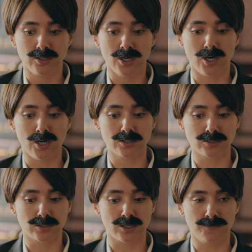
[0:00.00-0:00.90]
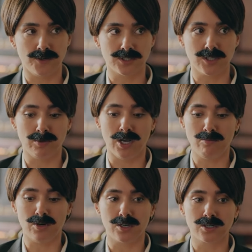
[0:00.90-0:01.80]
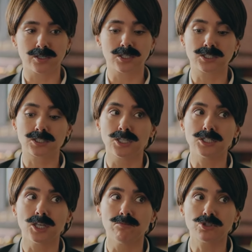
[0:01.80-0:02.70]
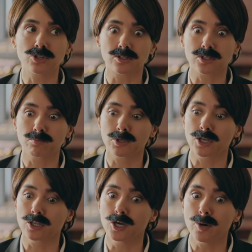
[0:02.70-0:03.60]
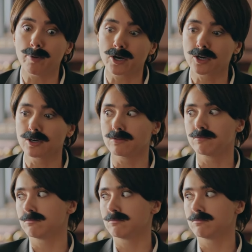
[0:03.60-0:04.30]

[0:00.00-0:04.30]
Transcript: Ya sana fazla bile ama kız seni sevmiş artık bir kere ne yapak?